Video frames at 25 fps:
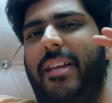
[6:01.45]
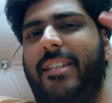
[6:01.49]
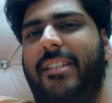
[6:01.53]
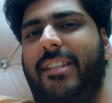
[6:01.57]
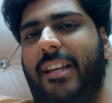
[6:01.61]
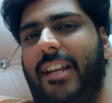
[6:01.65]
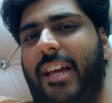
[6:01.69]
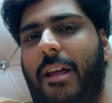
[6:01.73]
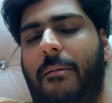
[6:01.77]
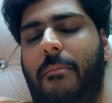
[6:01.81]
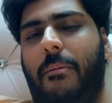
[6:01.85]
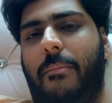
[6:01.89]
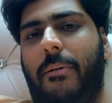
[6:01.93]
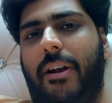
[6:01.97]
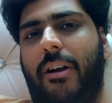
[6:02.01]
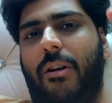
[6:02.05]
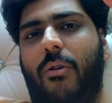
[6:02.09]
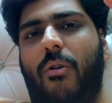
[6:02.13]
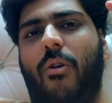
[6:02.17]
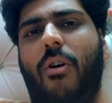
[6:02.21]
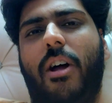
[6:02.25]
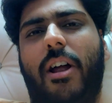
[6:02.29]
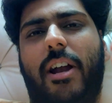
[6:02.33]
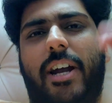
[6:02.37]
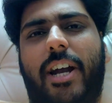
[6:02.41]
बीस दिन घर में
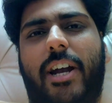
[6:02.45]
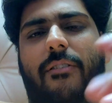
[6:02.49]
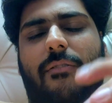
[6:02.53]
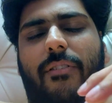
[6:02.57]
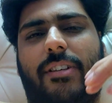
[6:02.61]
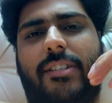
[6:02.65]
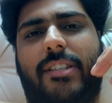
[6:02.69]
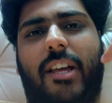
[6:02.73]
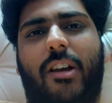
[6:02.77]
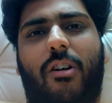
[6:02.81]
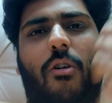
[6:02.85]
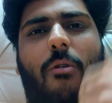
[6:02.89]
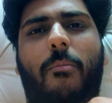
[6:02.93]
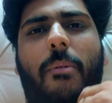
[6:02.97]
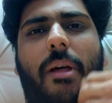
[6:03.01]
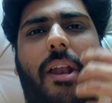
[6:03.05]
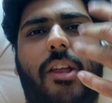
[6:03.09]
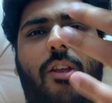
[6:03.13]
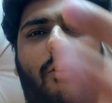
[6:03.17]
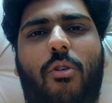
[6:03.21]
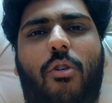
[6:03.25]
बैठो नेटफ्लिक्स देखो मेरा